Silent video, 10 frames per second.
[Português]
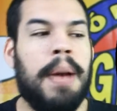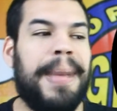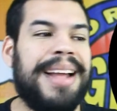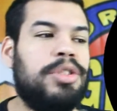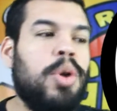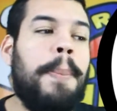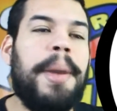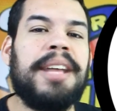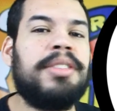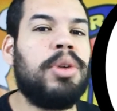mas o
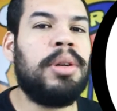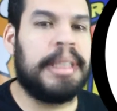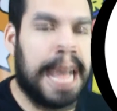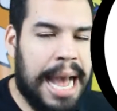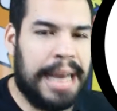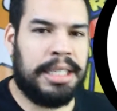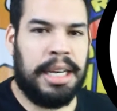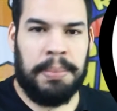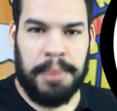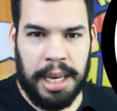
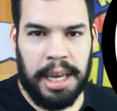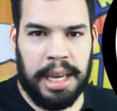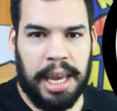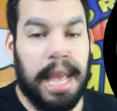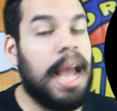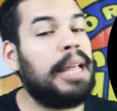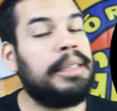personagem Mickey